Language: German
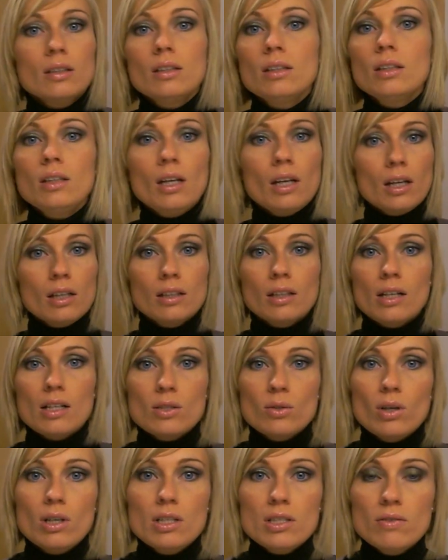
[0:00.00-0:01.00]
ihr kriegt
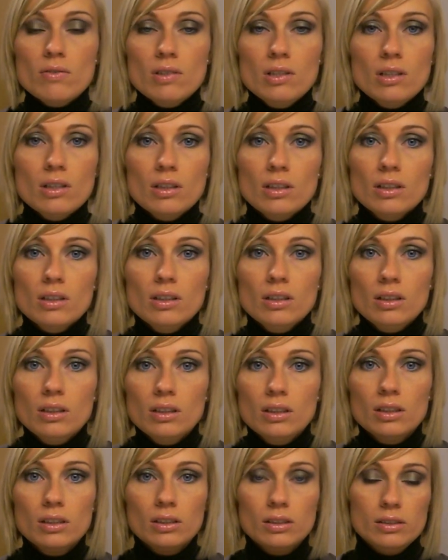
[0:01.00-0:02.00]
also alles wieder
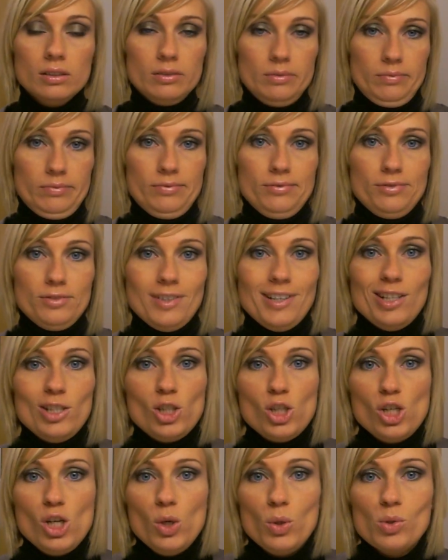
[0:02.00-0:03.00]
freie
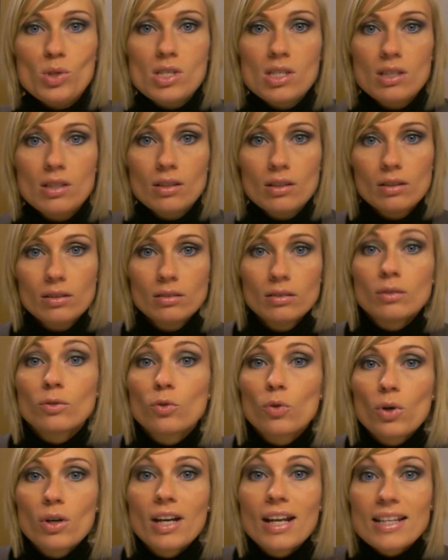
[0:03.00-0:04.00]
Schnauze
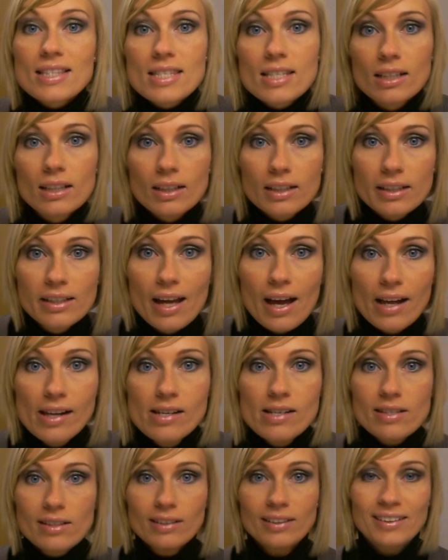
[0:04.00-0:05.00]
von Latz
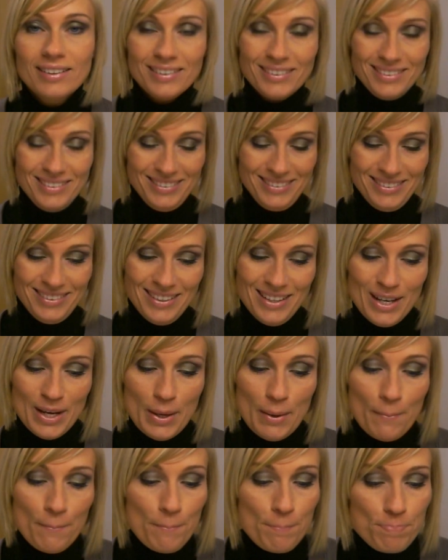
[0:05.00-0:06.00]
geknallt.
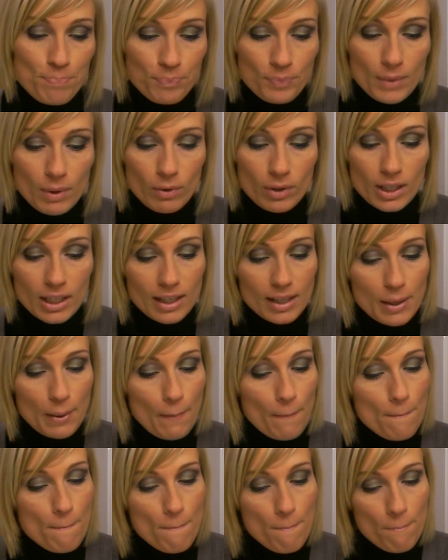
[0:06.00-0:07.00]

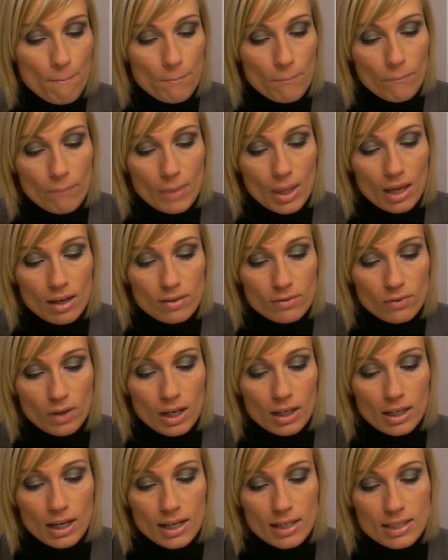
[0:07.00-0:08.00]
Okay.
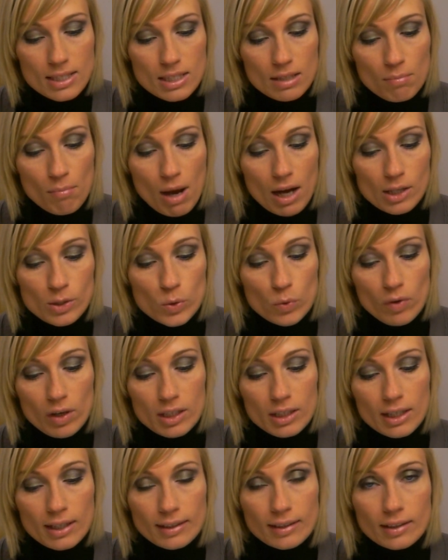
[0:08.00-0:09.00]
Frage 1. Magst du
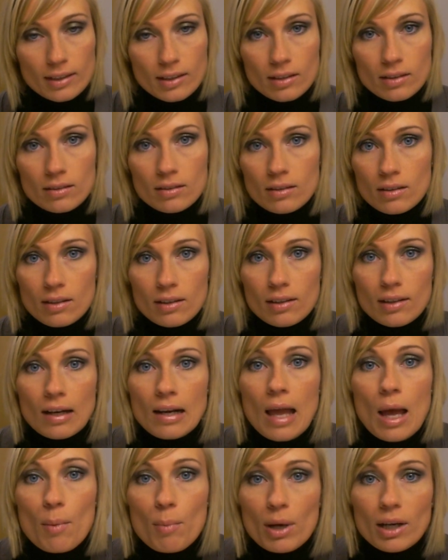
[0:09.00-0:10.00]
Weihnachten? Ja
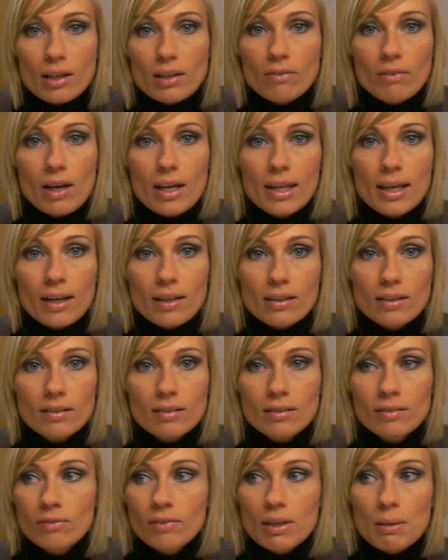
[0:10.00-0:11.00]
klar mag ich
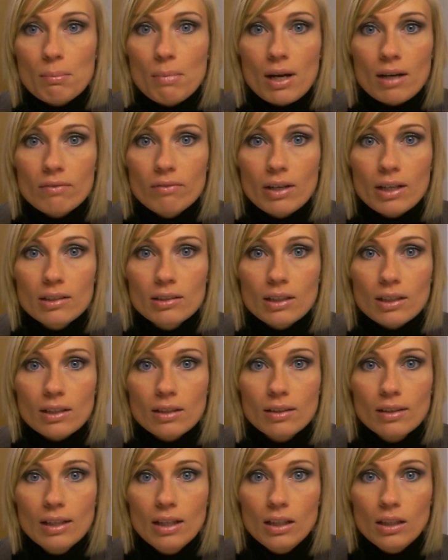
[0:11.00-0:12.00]
Weihnachten. Wer mag
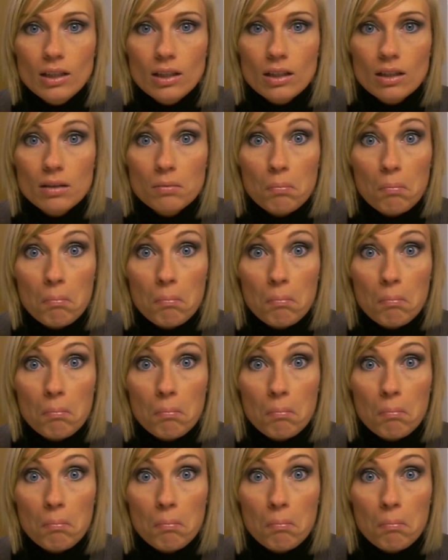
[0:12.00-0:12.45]
Weihnachten nicht?